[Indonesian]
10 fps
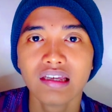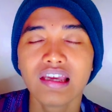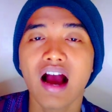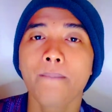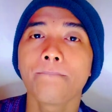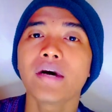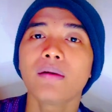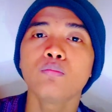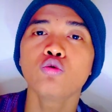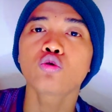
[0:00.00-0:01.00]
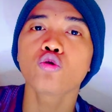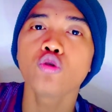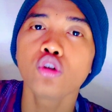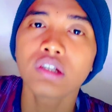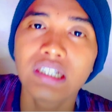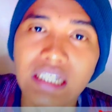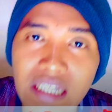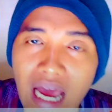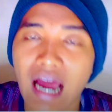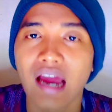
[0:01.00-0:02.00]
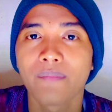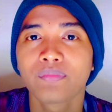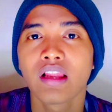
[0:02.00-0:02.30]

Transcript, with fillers: yang memukul dia